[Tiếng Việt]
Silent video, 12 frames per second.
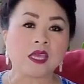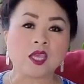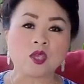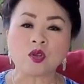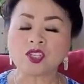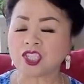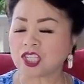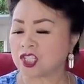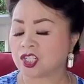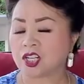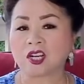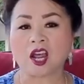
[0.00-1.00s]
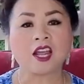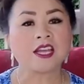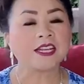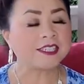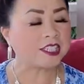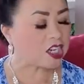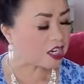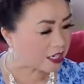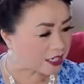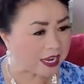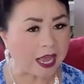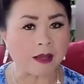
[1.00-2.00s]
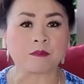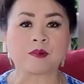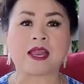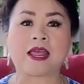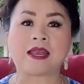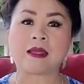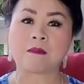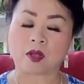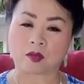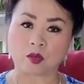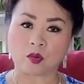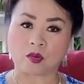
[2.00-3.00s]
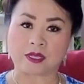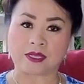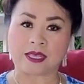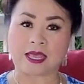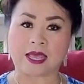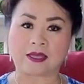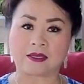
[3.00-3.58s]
yêu chỉ chứ là chỉ cả một đã đây mòn tu đi thiệt